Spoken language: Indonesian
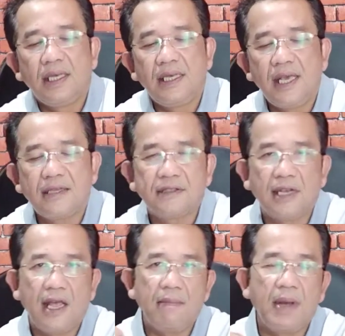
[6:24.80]
yang
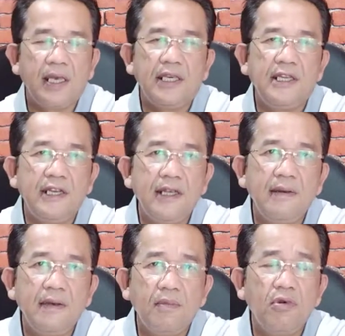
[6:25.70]
selama
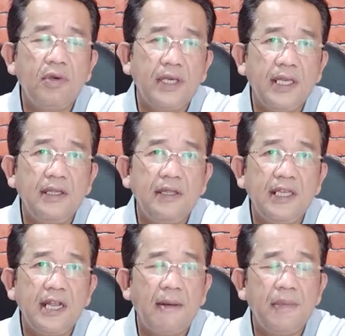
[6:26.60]
ini mungkin
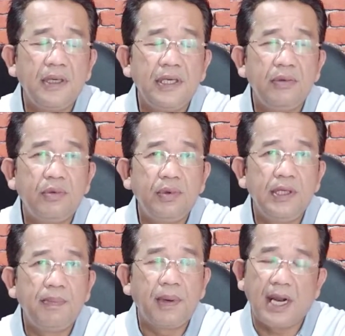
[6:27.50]
tidak begitu
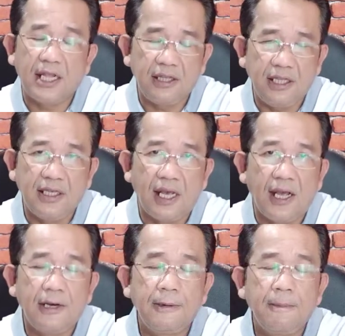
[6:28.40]

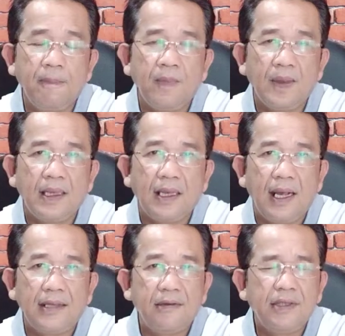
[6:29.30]
diperhatikan
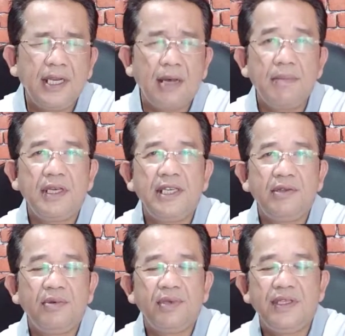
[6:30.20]
atau tidak
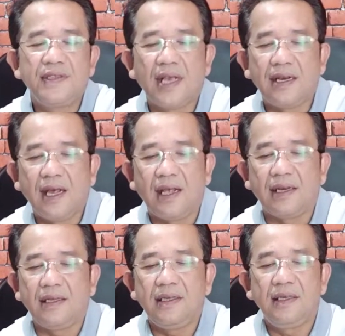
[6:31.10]
begitu
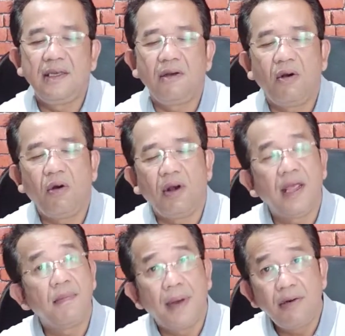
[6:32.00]
disadari
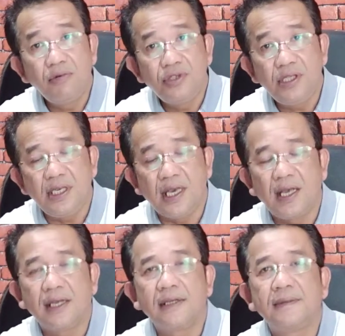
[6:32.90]
oleh
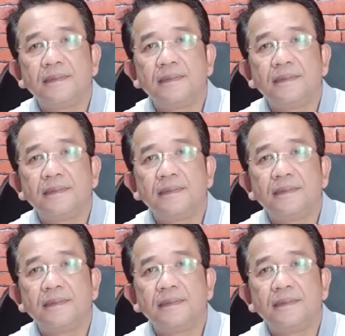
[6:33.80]
manusia,